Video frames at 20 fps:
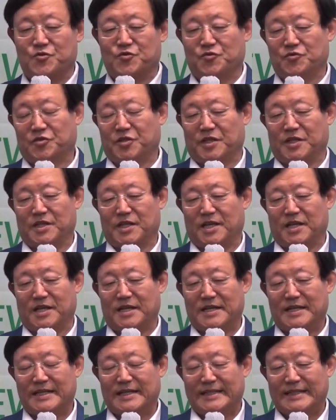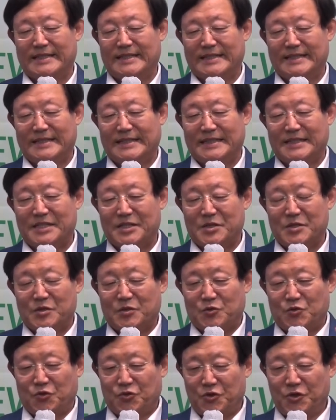줄 때에
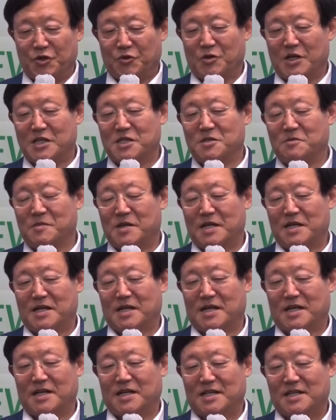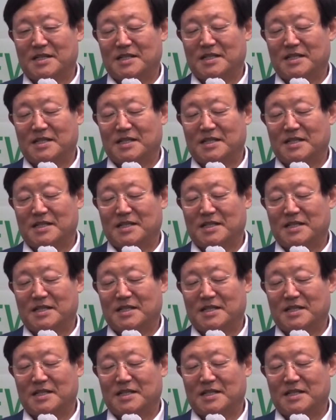두려워하지 말라.